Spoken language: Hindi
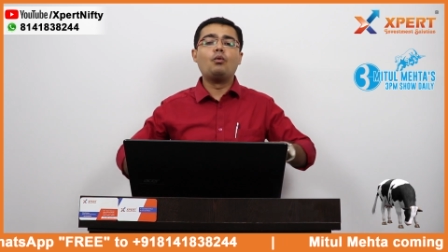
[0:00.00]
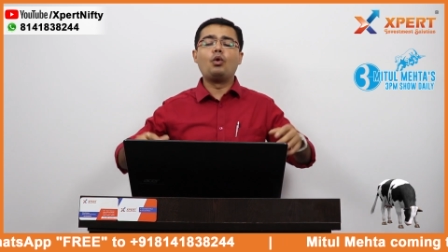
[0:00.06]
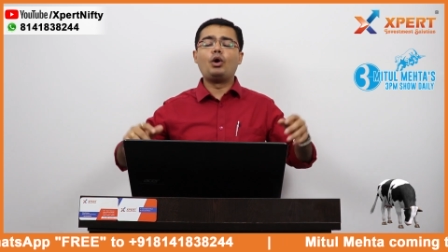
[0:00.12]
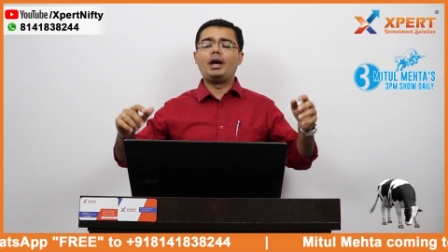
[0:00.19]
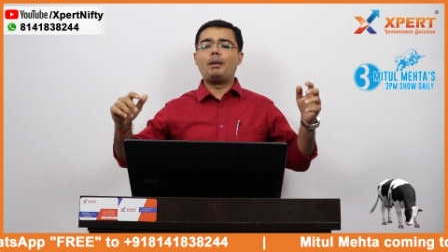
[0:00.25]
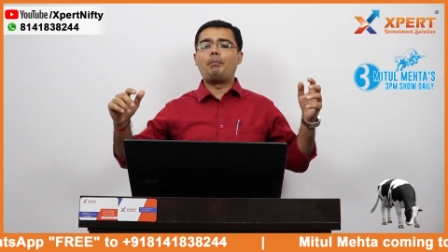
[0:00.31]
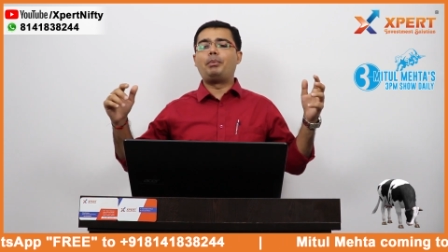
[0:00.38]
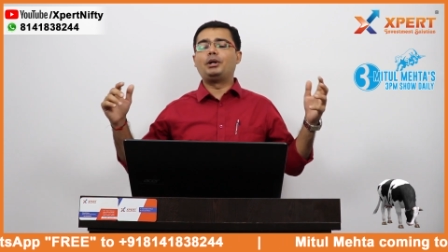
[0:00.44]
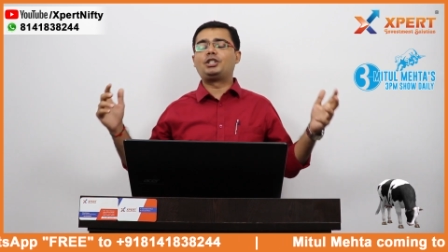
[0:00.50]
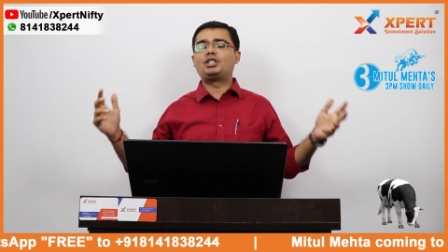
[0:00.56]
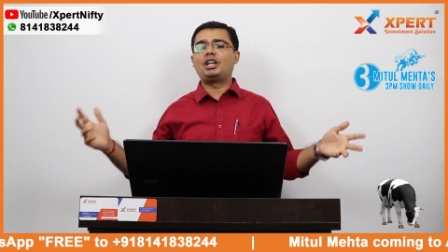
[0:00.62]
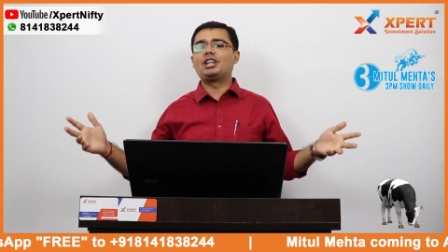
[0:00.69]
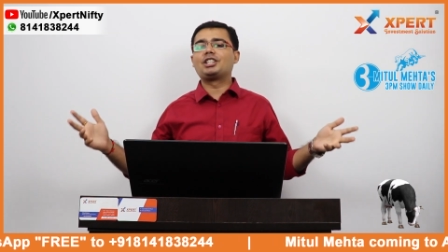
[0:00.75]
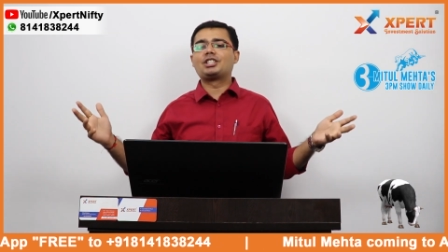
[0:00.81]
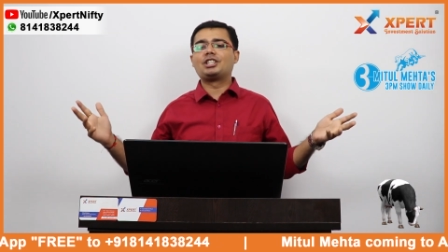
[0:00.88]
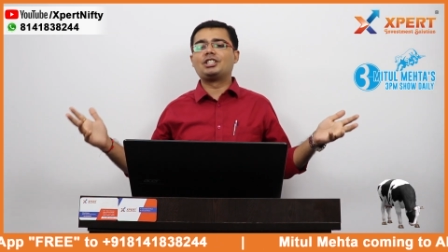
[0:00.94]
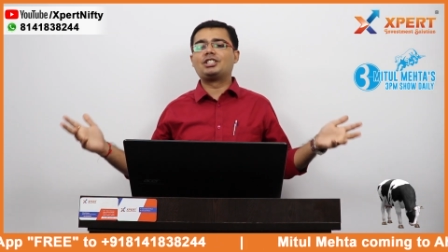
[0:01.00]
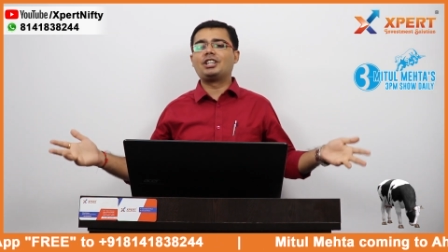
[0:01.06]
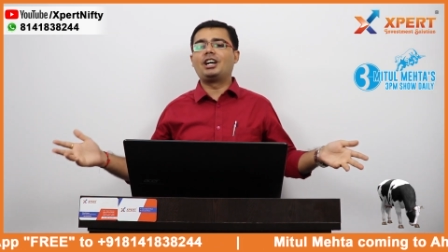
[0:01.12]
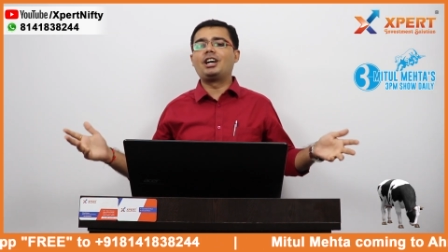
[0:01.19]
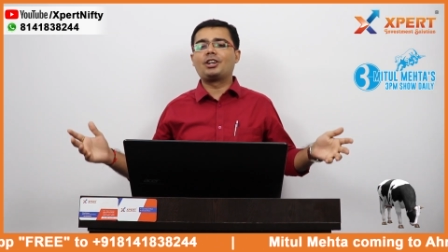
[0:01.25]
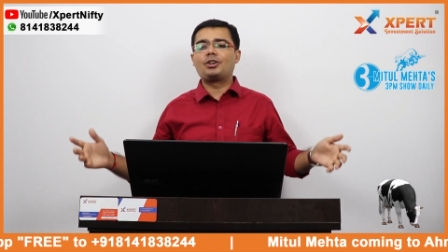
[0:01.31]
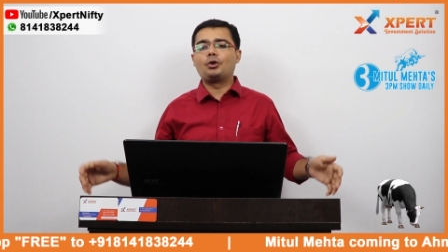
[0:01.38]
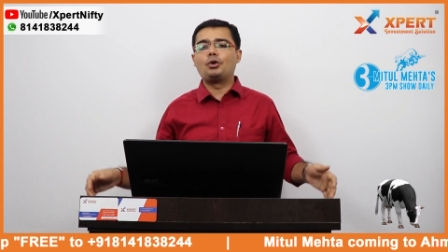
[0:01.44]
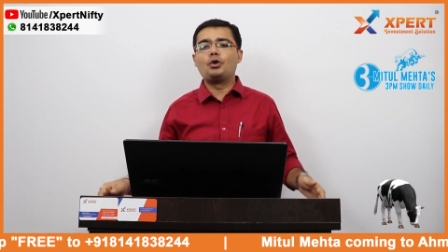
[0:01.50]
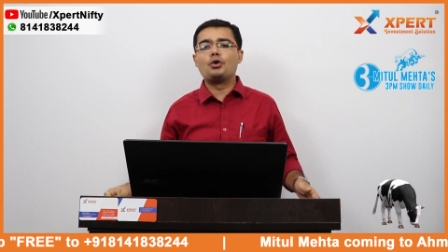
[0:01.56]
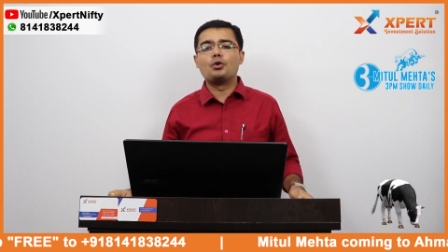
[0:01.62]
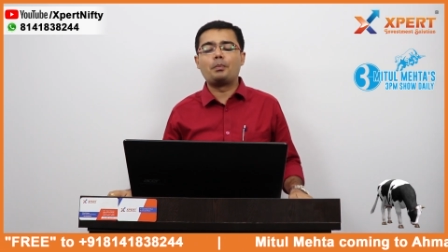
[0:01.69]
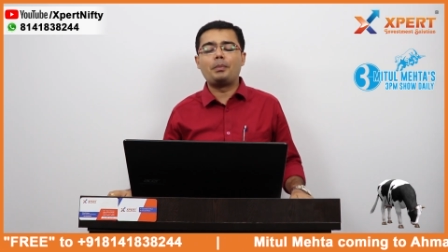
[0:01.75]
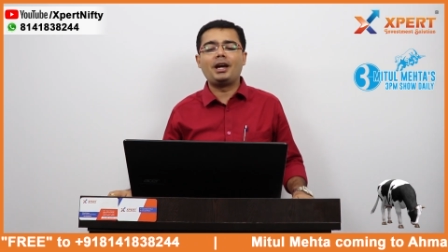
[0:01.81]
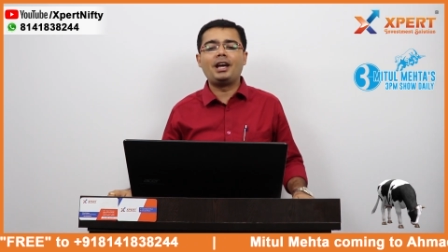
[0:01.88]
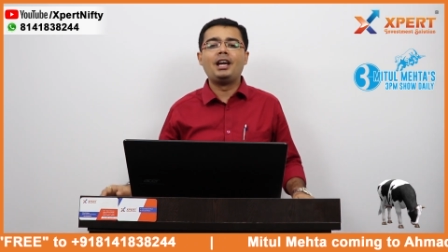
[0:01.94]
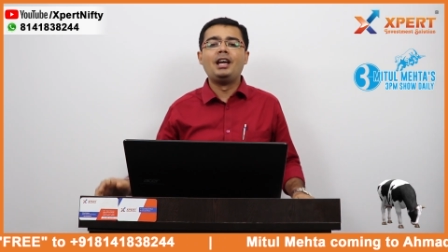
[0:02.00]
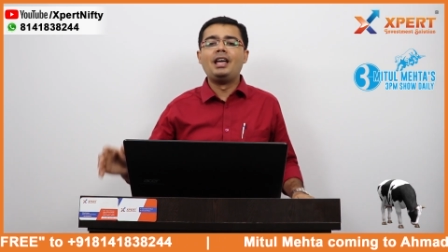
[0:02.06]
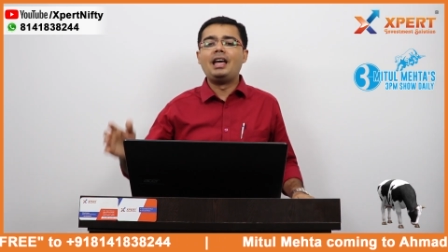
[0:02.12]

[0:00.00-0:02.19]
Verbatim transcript: वो है पचास हजार करोड़ रुपए